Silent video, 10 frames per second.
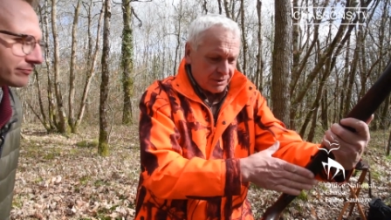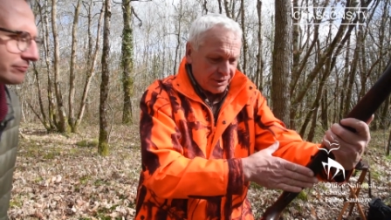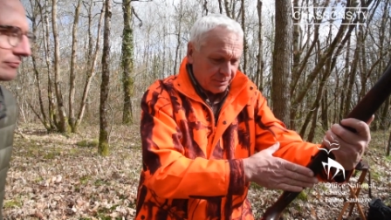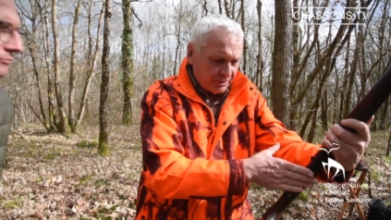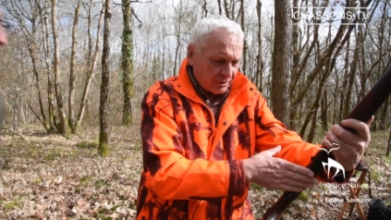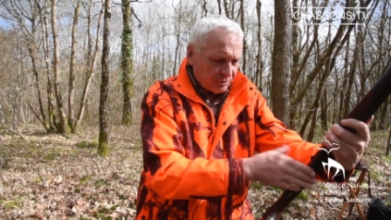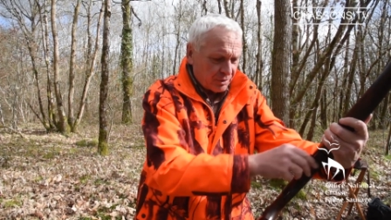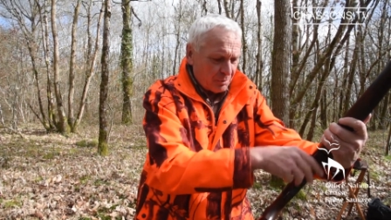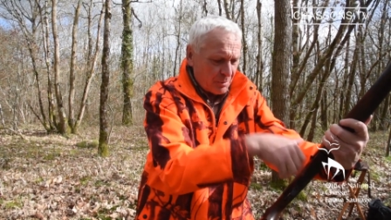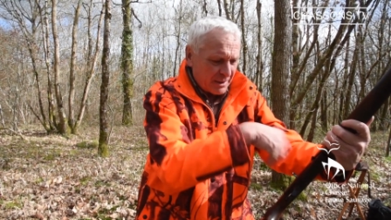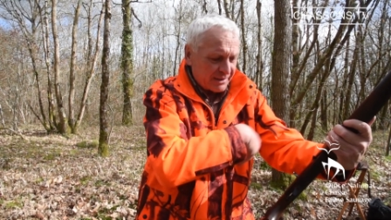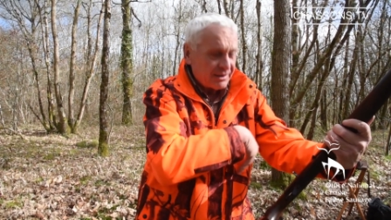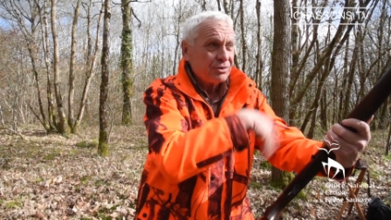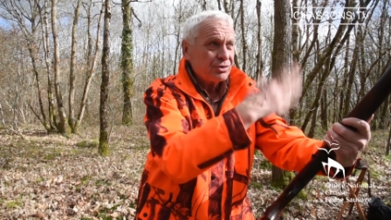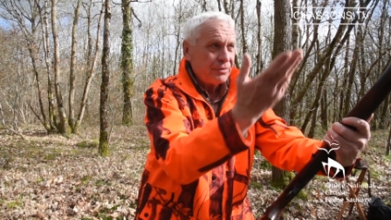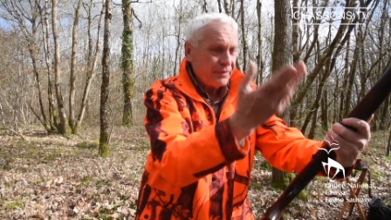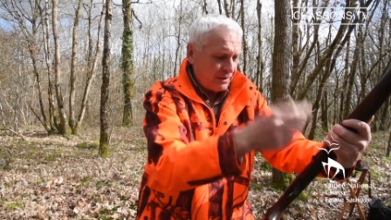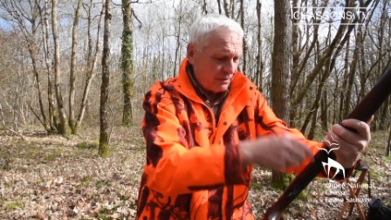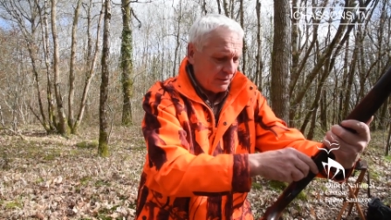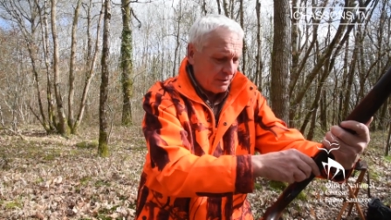J'ai deux cartouches dans mon magasin, je
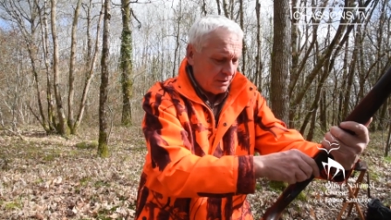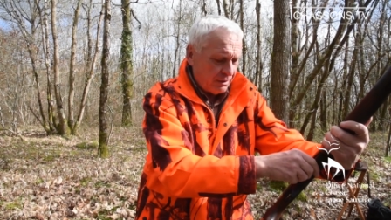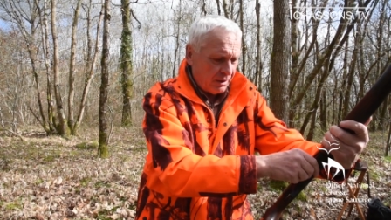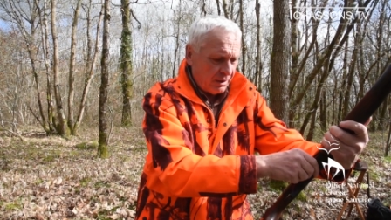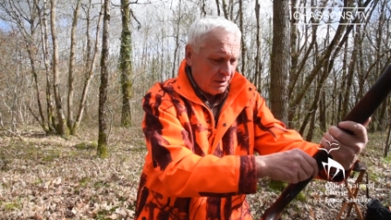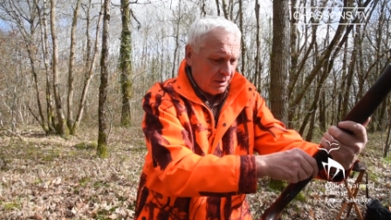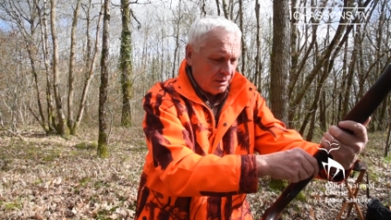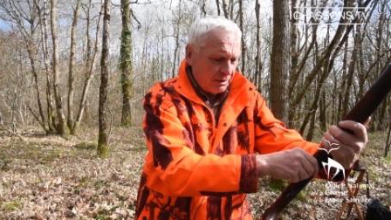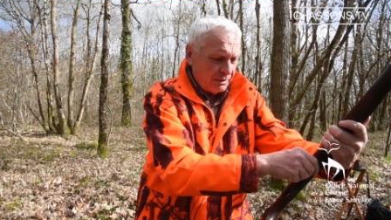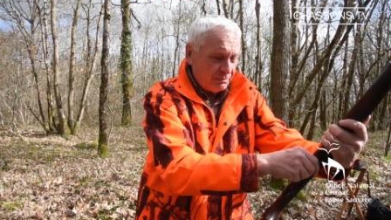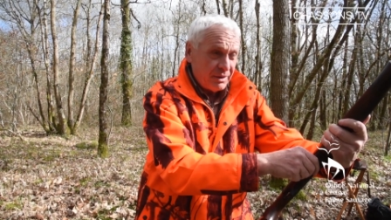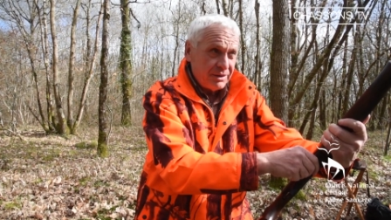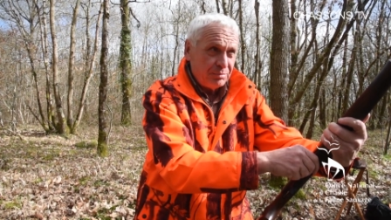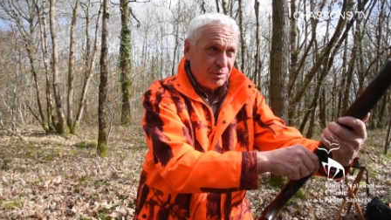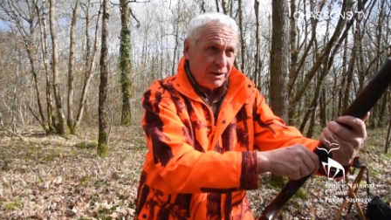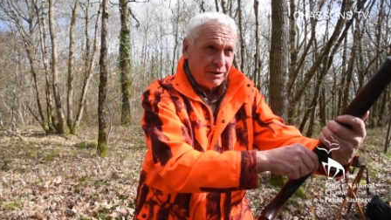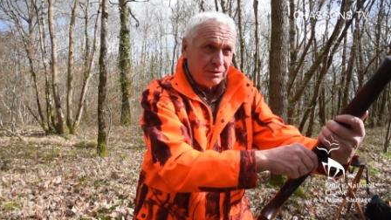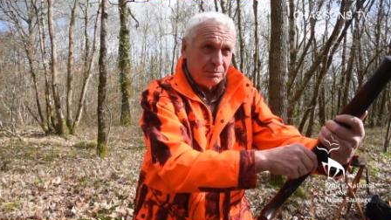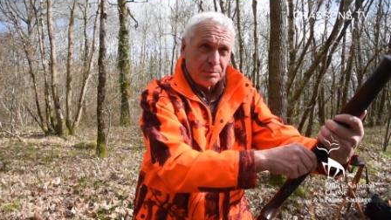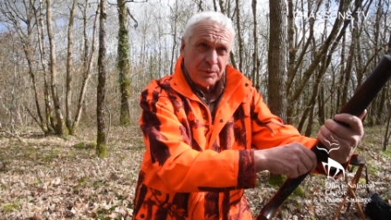vais manipuler
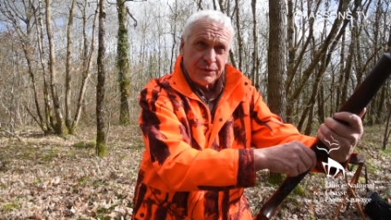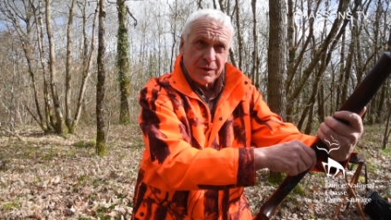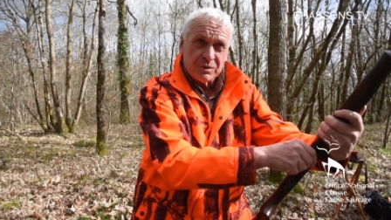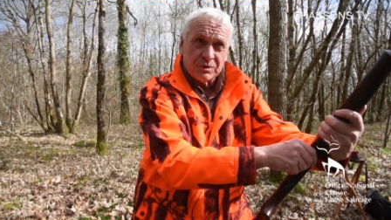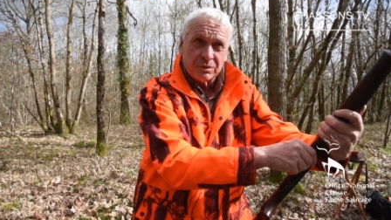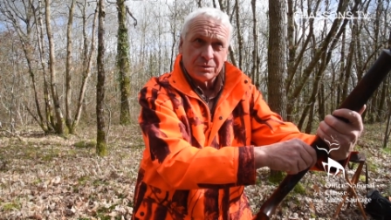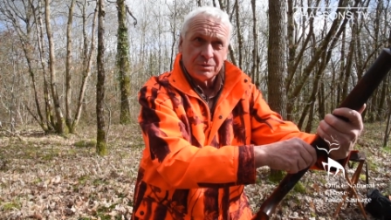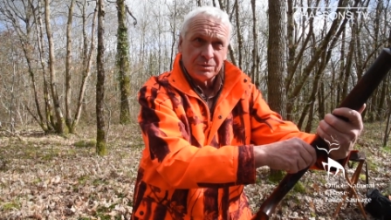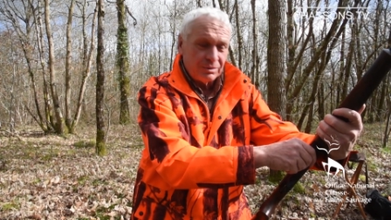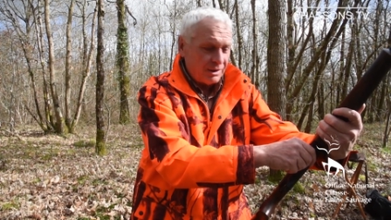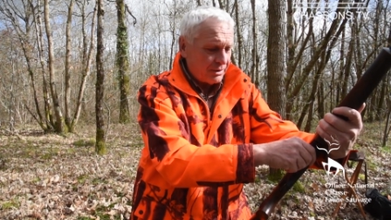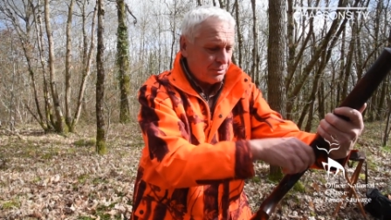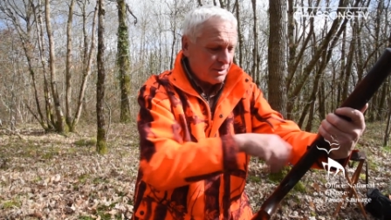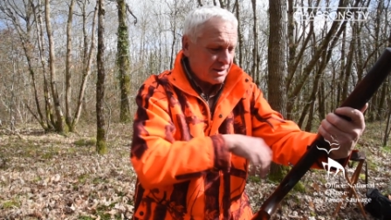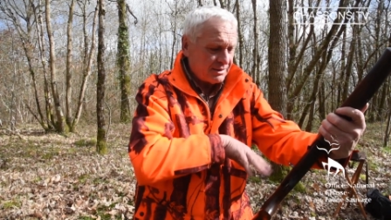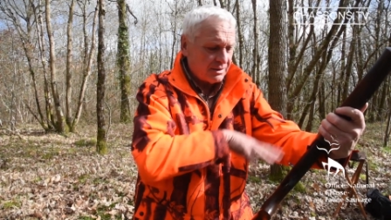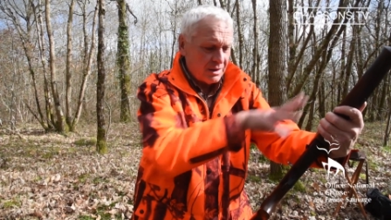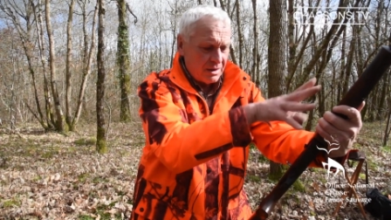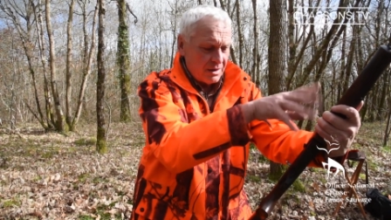pour faire en sorte que la culasse